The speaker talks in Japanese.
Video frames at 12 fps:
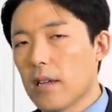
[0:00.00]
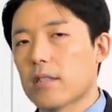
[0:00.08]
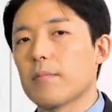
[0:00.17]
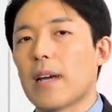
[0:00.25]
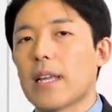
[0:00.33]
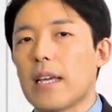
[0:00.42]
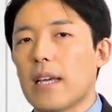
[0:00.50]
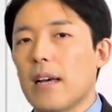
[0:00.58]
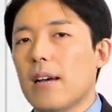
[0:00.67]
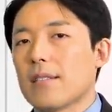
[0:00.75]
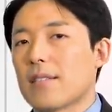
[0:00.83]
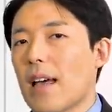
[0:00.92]
つま
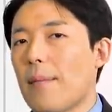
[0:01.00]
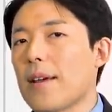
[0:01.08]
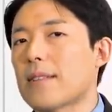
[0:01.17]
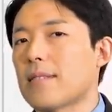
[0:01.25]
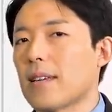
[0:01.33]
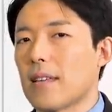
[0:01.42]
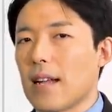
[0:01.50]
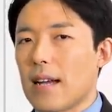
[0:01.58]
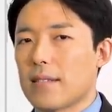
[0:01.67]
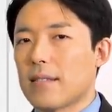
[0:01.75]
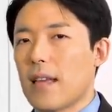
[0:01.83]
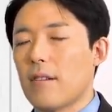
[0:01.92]
り、差別的な
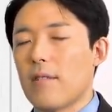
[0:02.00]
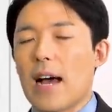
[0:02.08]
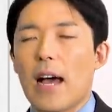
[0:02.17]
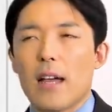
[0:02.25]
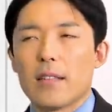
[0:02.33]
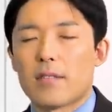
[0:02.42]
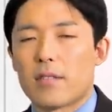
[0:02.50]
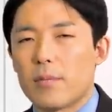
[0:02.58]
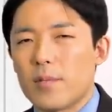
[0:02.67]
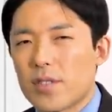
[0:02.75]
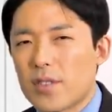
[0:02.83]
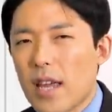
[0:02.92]
発言は
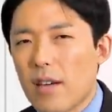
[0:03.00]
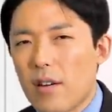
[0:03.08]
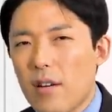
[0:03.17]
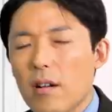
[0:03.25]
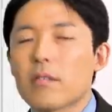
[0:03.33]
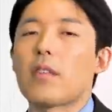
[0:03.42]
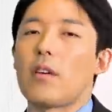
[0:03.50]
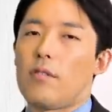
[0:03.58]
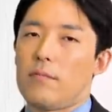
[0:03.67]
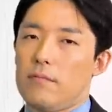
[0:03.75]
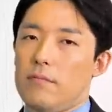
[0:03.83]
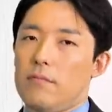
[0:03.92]
潰してよってい
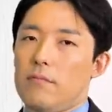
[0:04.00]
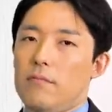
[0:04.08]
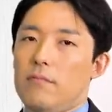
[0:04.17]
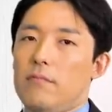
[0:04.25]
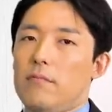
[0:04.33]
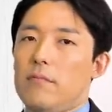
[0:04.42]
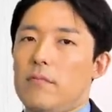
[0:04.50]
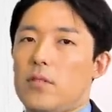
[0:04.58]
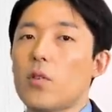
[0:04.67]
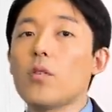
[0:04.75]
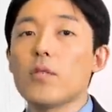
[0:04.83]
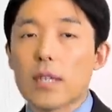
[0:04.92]
う、
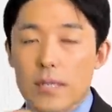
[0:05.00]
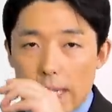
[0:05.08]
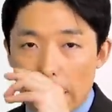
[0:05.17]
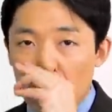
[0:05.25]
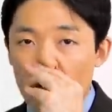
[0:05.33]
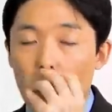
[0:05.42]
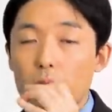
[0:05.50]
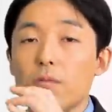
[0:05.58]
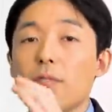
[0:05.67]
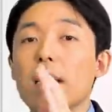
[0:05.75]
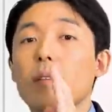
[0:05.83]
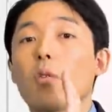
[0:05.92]
そういうですね、ことを
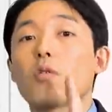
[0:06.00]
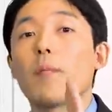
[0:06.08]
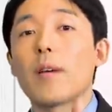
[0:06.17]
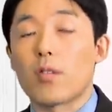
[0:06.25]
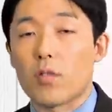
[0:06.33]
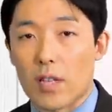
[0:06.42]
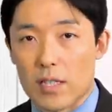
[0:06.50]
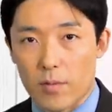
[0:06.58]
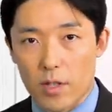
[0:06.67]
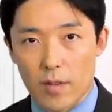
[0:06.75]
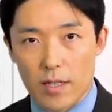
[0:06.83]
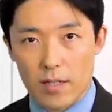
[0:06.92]
運営に求める人たち
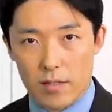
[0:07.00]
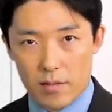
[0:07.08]
もいるわけで